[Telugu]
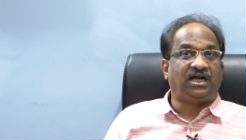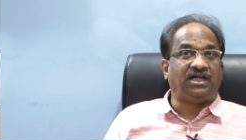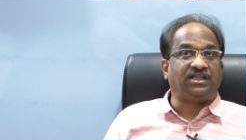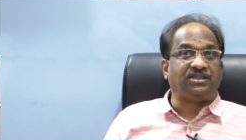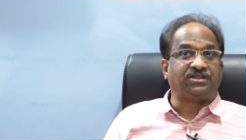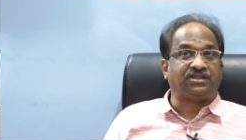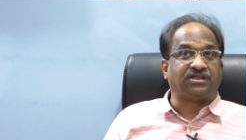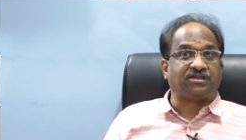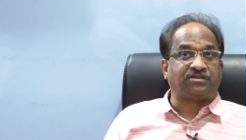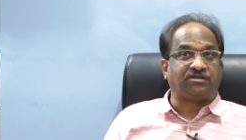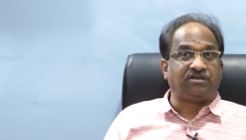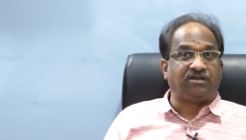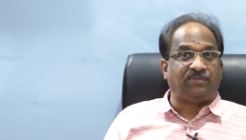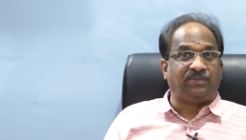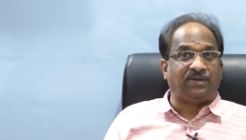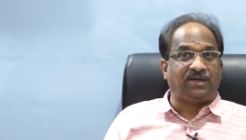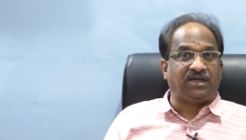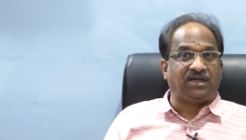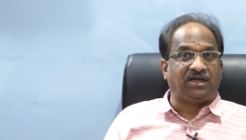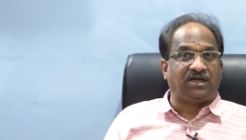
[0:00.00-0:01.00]
అంత
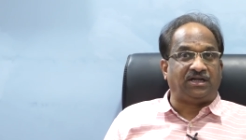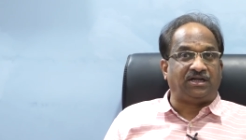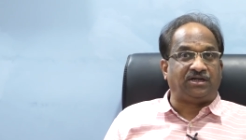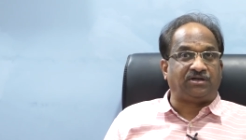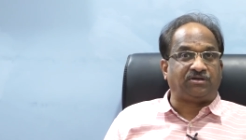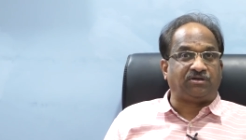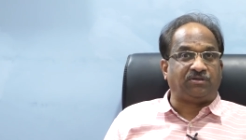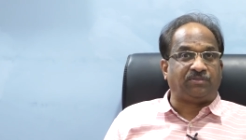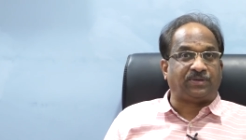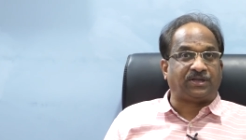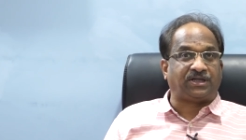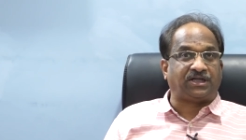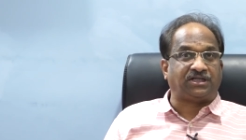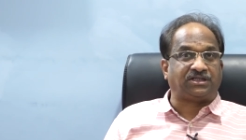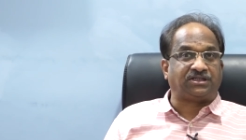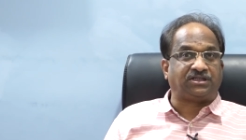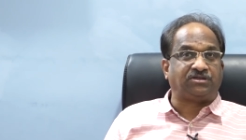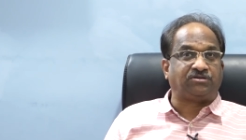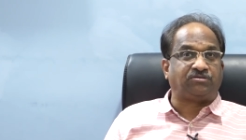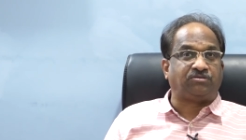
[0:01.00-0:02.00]
సులభంగా నటులు
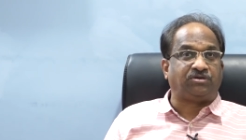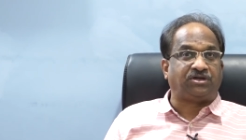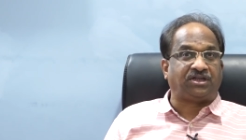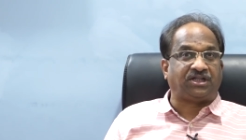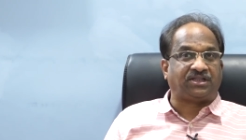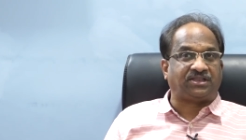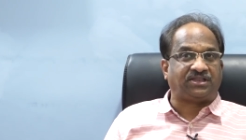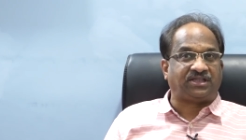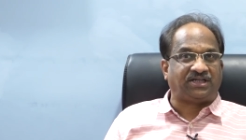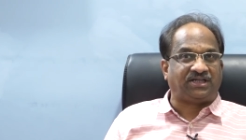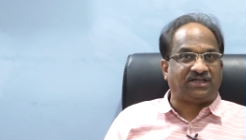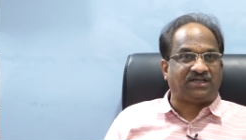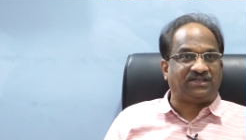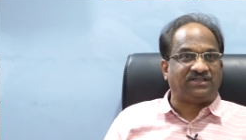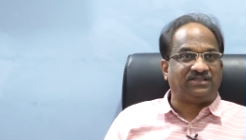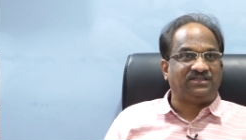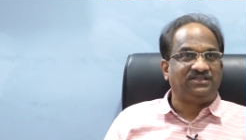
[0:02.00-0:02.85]
ప్రకాష్ రాజు కోటేస్తారా